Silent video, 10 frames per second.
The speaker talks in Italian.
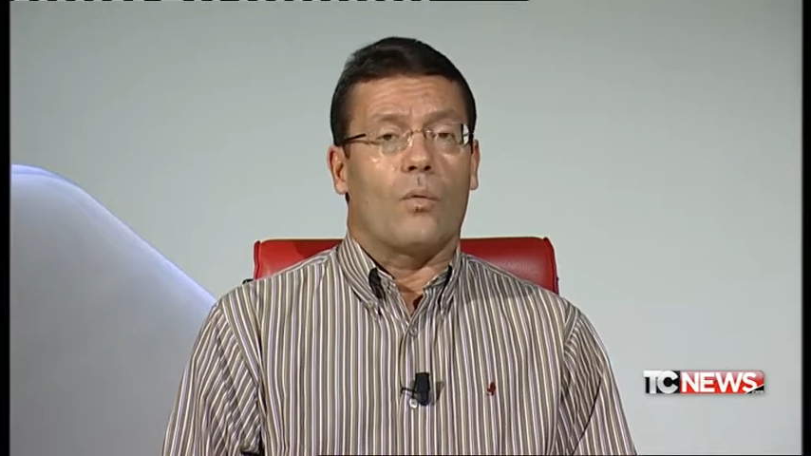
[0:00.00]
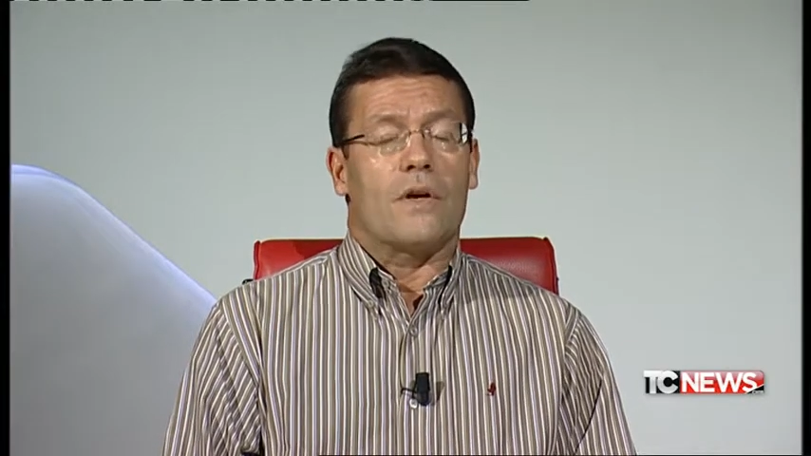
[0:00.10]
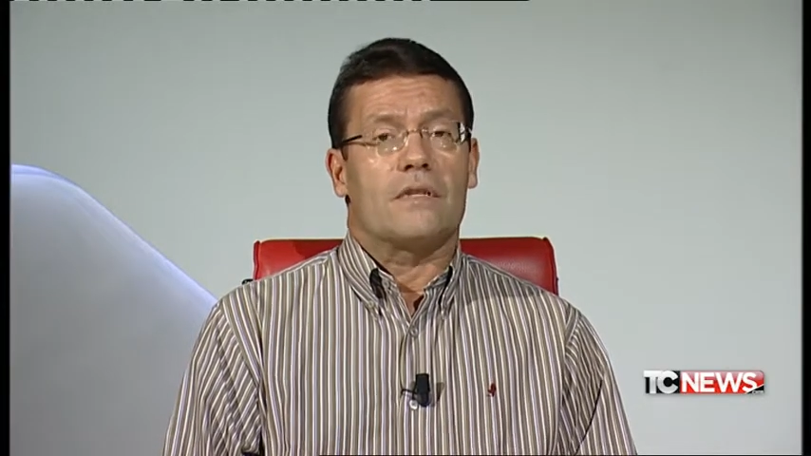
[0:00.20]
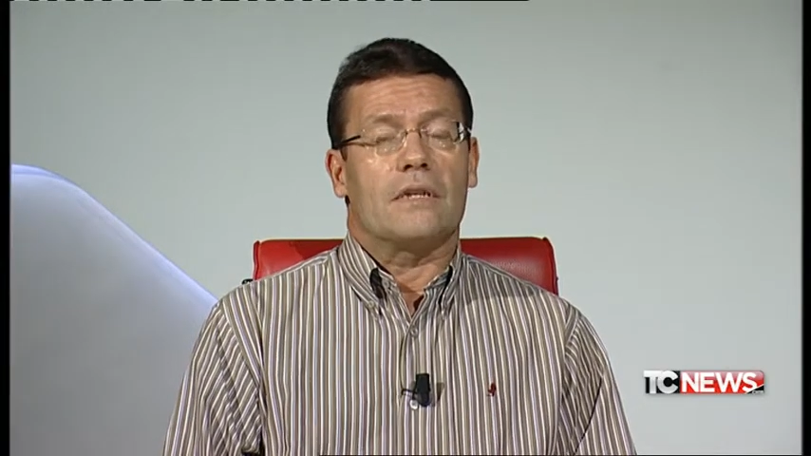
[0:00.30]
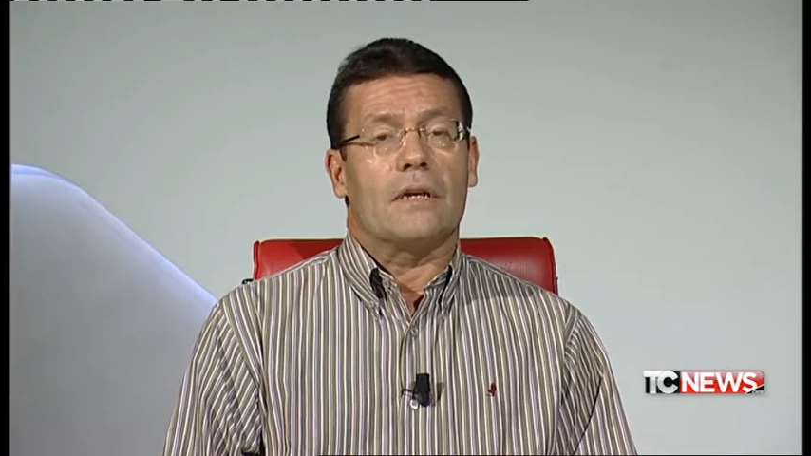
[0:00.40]

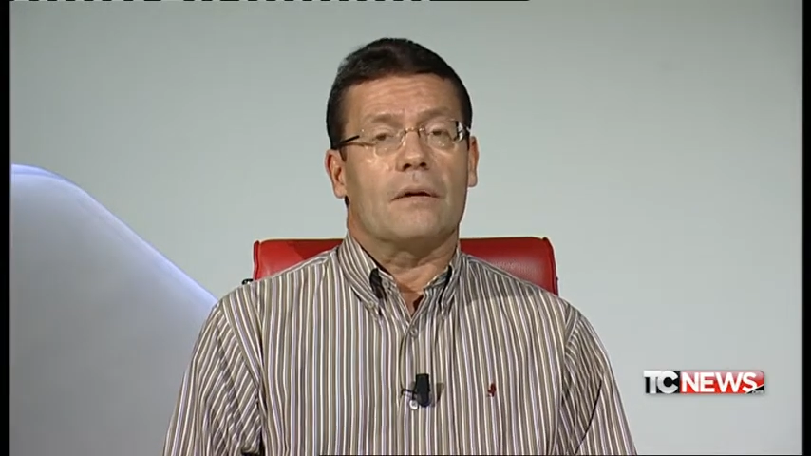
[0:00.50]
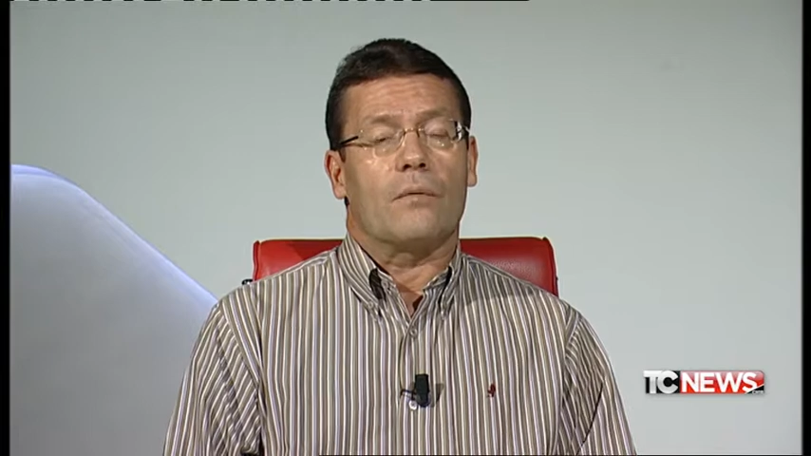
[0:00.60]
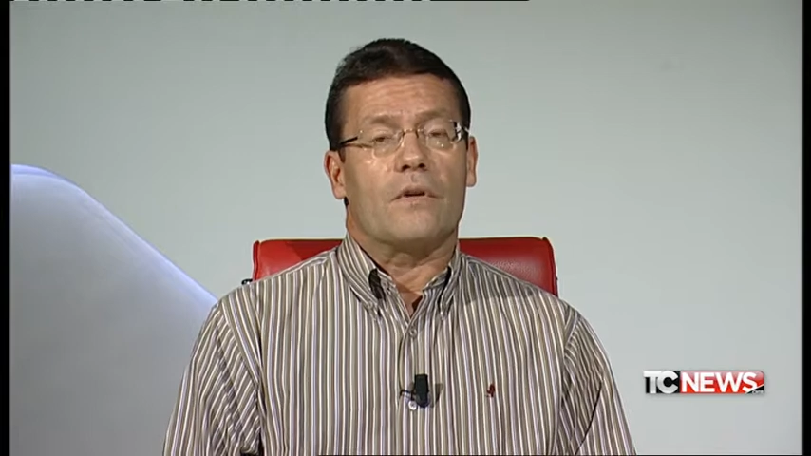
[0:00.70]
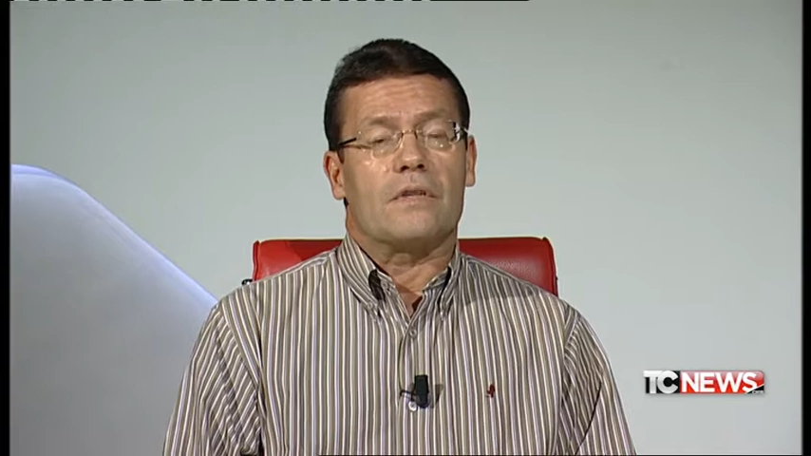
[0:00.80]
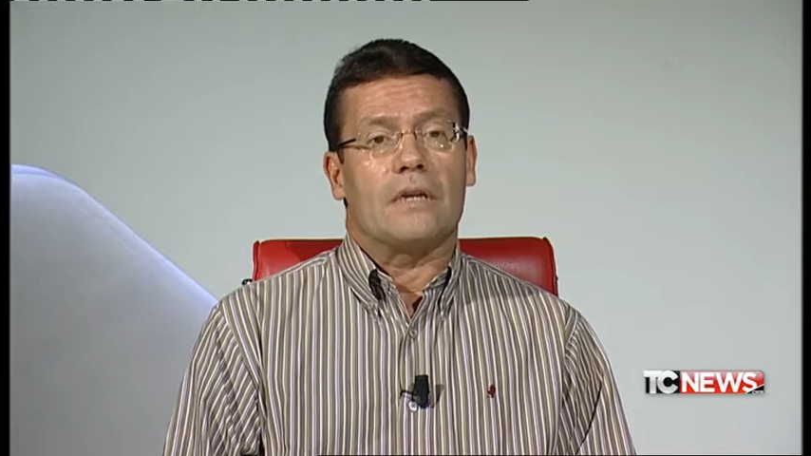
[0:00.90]
questi,
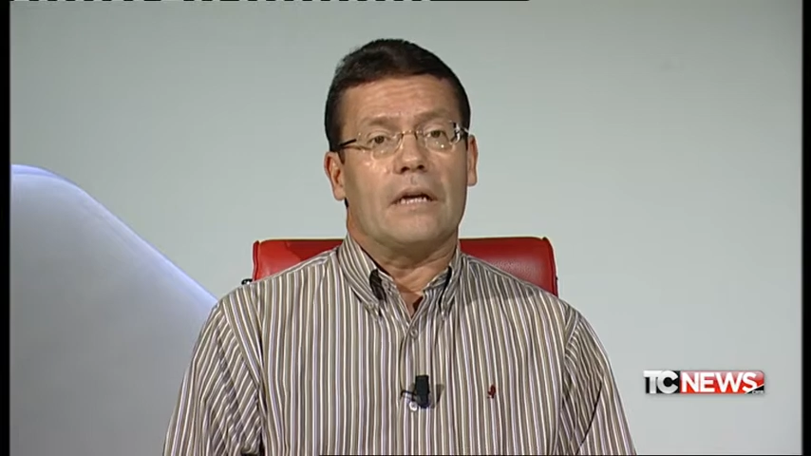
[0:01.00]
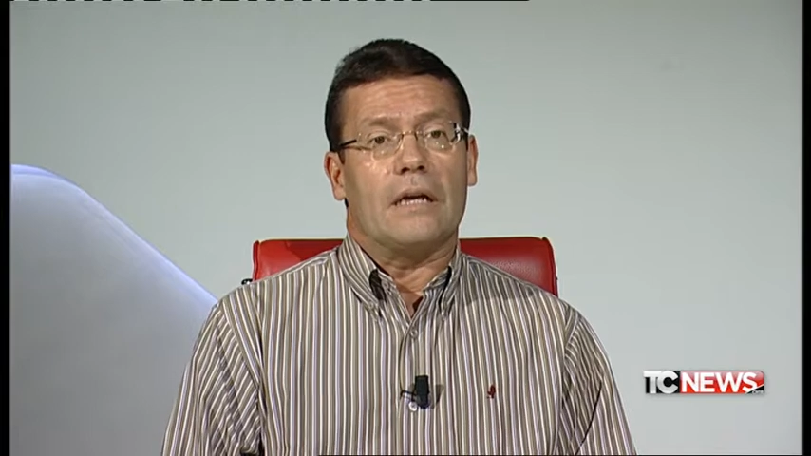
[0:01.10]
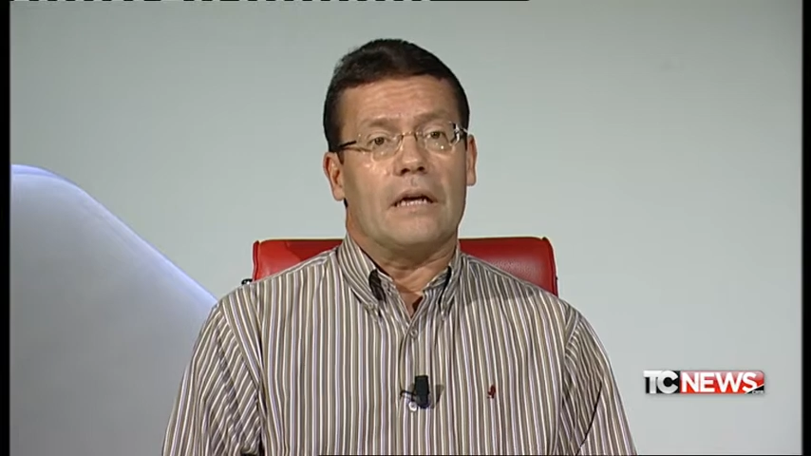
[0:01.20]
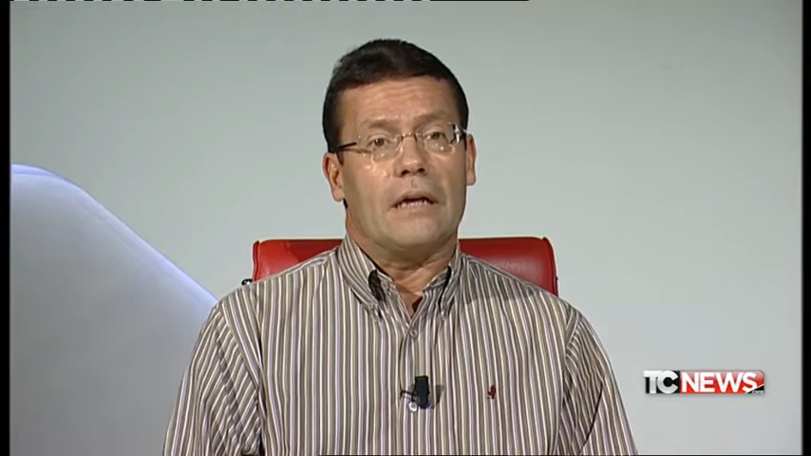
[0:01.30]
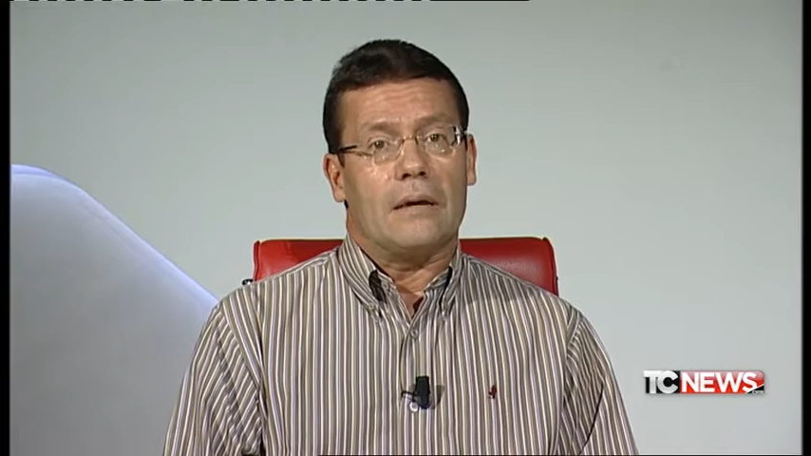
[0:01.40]
questi,
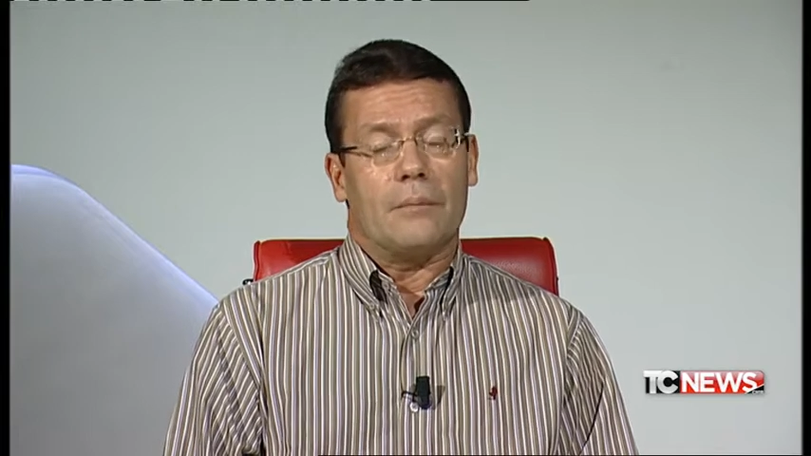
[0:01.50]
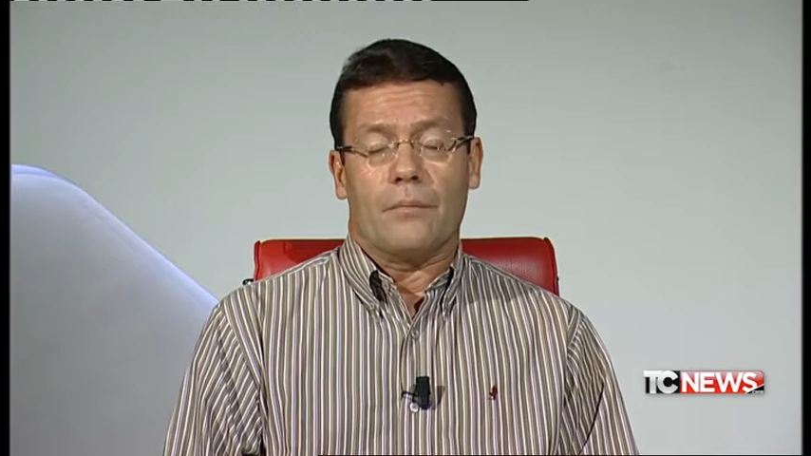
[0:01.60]
eh,